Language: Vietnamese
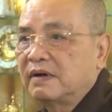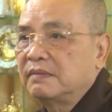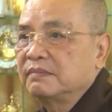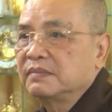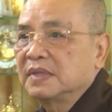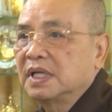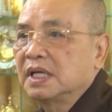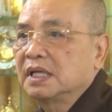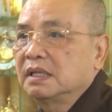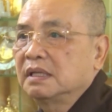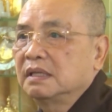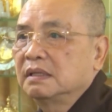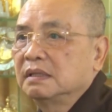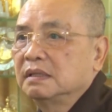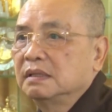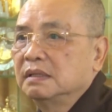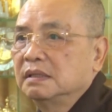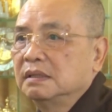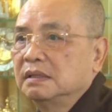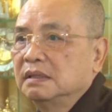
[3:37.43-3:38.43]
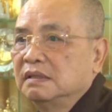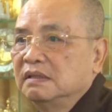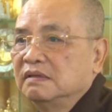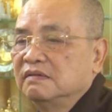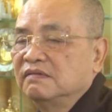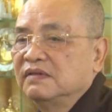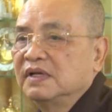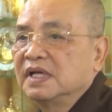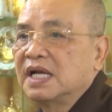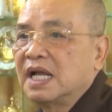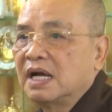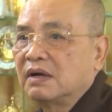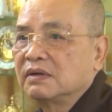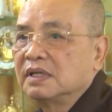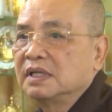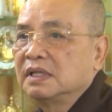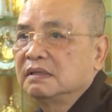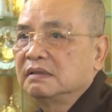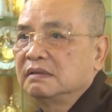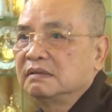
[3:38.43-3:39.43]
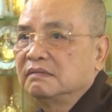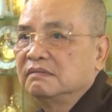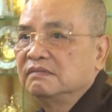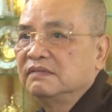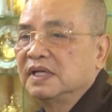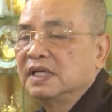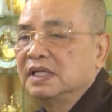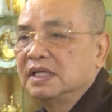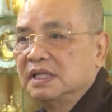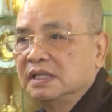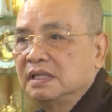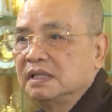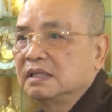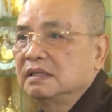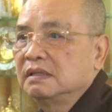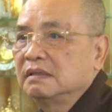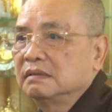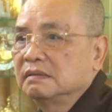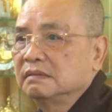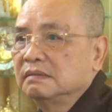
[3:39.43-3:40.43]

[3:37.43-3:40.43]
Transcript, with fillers: phẩm chất về đạo đức, về trí thức,